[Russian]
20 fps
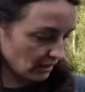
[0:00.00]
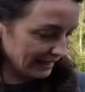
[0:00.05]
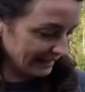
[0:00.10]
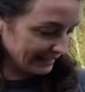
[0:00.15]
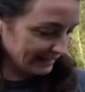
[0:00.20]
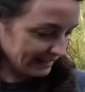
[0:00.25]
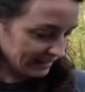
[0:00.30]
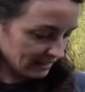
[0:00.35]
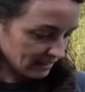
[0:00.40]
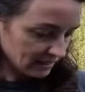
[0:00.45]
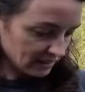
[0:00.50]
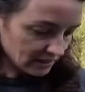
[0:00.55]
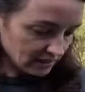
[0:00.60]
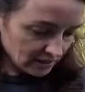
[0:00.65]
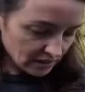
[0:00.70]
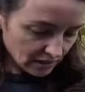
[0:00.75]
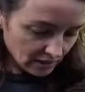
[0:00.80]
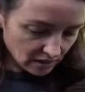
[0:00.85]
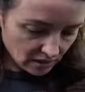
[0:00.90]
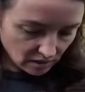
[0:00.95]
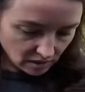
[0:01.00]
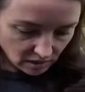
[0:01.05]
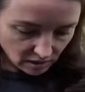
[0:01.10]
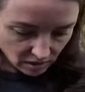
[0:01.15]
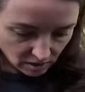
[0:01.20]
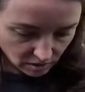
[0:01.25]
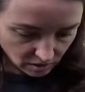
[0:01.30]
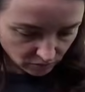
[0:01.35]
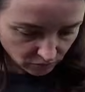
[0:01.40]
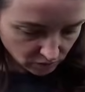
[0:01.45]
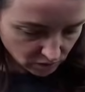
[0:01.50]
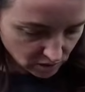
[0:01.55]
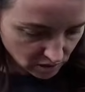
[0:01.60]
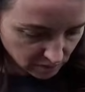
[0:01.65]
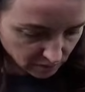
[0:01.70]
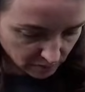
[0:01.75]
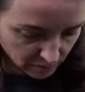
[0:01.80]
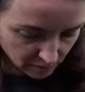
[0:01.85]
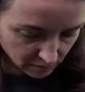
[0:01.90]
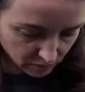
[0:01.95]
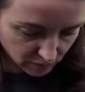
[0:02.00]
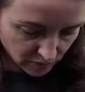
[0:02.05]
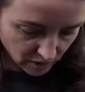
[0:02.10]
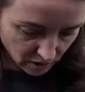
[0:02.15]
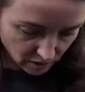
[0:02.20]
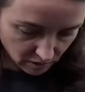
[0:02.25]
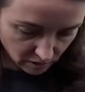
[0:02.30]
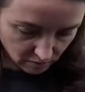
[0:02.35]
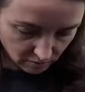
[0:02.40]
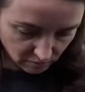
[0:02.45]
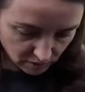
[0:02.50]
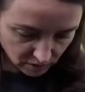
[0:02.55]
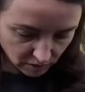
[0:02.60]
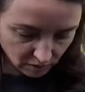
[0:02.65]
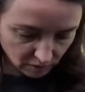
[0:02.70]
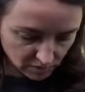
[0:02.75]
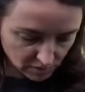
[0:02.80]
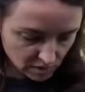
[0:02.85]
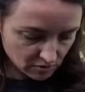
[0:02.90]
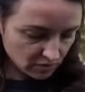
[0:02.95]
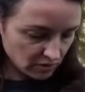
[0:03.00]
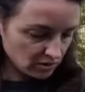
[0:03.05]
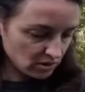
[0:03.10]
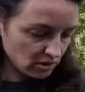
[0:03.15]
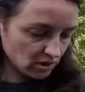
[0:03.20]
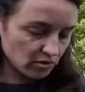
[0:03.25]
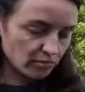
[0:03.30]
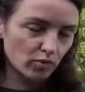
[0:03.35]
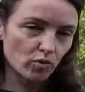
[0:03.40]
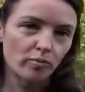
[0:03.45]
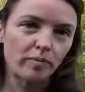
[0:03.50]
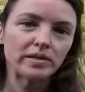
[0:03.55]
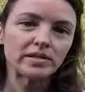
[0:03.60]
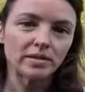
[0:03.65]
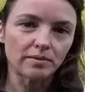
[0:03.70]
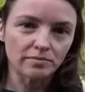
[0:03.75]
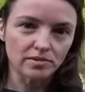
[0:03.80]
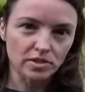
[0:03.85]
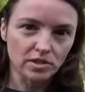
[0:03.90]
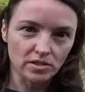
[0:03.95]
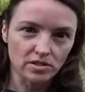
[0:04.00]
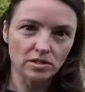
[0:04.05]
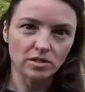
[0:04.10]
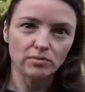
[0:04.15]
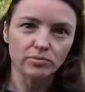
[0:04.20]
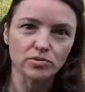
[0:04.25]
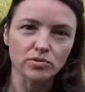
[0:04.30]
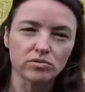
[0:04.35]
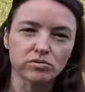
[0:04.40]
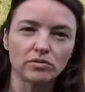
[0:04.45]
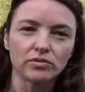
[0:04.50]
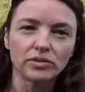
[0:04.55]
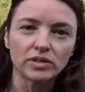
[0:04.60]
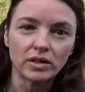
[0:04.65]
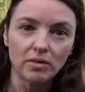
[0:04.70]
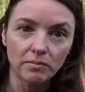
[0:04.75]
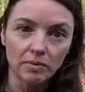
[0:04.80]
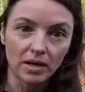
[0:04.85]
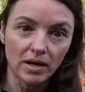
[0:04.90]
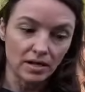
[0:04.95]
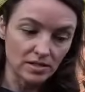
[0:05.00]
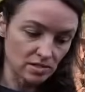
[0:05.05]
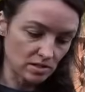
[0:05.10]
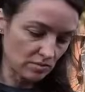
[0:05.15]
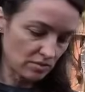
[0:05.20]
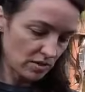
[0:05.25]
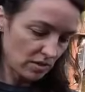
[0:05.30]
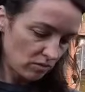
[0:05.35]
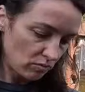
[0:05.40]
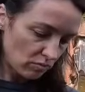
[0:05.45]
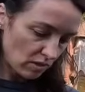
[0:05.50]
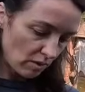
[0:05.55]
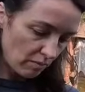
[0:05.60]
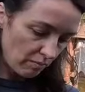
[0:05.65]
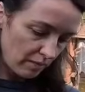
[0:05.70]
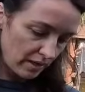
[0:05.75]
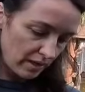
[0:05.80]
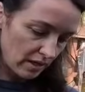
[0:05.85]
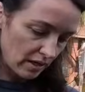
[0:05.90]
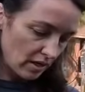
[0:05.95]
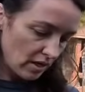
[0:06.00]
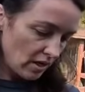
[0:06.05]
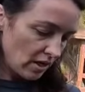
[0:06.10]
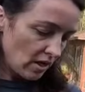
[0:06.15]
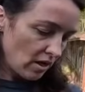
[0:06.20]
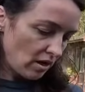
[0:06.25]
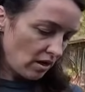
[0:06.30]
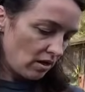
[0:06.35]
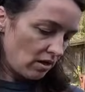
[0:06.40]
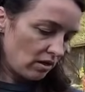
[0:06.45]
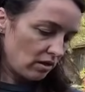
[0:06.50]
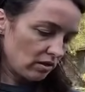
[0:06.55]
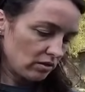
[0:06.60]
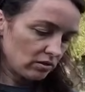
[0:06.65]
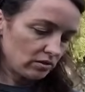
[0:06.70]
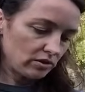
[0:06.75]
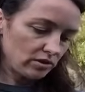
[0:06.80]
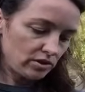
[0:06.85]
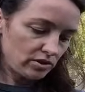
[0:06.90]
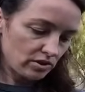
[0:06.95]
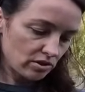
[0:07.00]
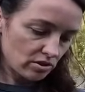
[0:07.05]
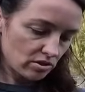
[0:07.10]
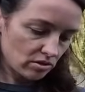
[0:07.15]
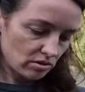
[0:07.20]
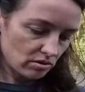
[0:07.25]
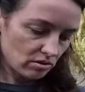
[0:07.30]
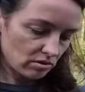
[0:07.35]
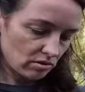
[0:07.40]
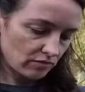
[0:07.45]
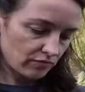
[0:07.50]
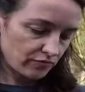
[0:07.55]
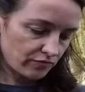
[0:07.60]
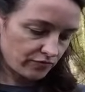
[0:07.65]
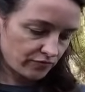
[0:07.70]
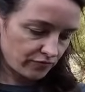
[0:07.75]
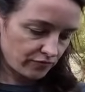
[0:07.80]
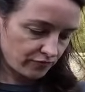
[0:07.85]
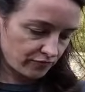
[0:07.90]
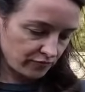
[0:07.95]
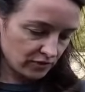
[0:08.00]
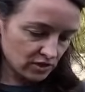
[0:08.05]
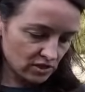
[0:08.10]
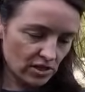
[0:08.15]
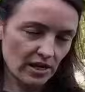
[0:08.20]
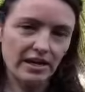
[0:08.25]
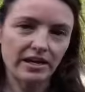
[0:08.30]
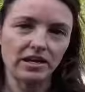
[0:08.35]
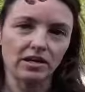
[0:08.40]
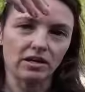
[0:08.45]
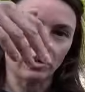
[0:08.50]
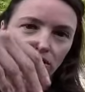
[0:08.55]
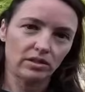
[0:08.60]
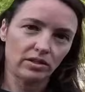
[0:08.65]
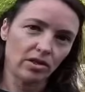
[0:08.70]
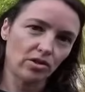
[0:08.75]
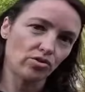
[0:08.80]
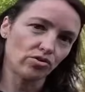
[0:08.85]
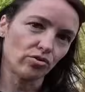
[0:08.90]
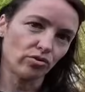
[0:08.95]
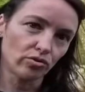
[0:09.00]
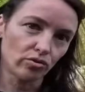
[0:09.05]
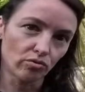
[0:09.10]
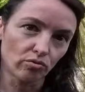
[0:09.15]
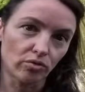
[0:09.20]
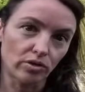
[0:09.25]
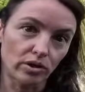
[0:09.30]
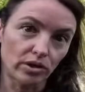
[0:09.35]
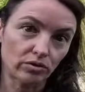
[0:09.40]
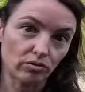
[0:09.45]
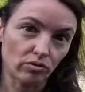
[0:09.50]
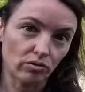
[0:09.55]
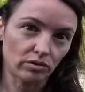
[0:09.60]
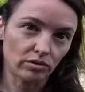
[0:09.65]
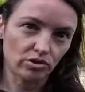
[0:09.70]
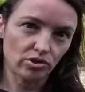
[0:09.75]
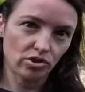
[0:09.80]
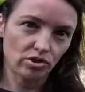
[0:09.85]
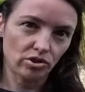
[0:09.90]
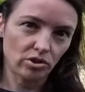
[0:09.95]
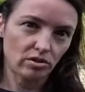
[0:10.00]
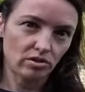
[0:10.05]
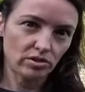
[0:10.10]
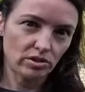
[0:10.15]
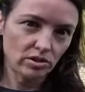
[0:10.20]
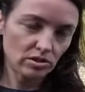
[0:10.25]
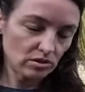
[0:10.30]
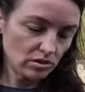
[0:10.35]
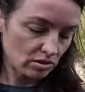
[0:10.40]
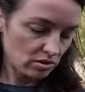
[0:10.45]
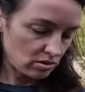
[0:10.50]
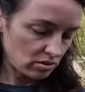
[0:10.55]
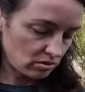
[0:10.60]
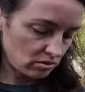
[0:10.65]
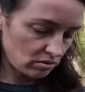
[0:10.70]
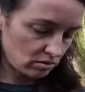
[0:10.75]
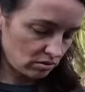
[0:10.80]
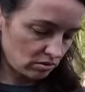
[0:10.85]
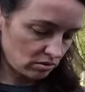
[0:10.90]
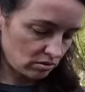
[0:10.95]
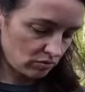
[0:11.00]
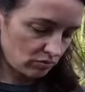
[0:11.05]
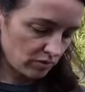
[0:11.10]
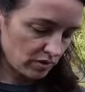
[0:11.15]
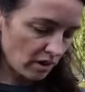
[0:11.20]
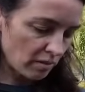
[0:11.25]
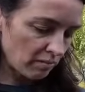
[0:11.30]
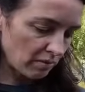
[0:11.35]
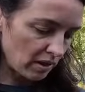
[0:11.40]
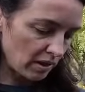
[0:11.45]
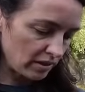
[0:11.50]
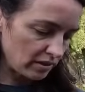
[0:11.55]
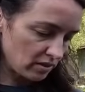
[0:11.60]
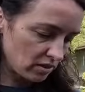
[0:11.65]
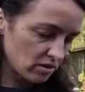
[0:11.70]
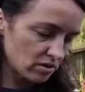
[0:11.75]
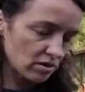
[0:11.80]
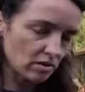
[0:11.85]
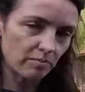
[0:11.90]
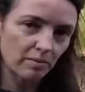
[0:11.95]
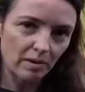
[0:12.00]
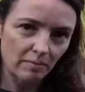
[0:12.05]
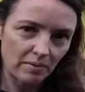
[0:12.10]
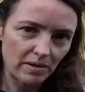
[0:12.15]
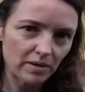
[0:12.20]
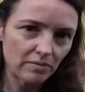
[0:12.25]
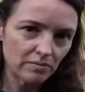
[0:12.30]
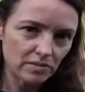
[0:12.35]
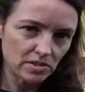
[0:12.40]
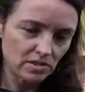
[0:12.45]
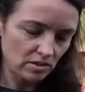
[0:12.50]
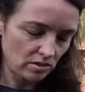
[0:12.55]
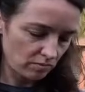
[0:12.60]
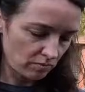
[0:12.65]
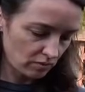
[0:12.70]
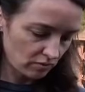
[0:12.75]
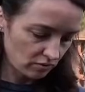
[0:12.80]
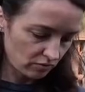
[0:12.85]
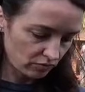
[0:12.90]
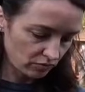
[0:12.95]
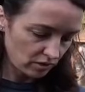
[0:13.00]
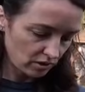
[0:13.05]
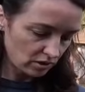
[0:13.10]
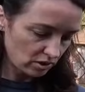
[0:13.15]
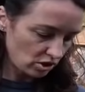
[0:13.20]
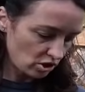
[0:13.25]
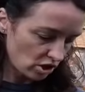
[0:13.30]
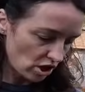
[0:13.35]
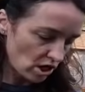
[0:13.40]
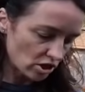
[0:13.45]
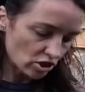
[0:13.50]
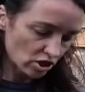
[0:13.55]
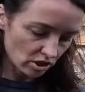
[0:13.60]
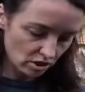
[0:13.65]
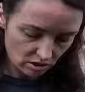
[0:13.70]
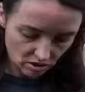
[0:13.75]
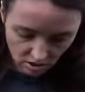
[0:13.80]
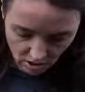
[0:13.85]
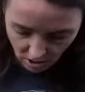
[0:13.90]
коленки. А, вот, если бы у меня, мне надо было за свои деньги покупать, я бы заказала, безусловно, Ями Customs. Они у меня были. А, естественно, на заре, когда еще Андрюха их только начинал делать, э, у меня была единственная проблема с ними, вот эта чашка.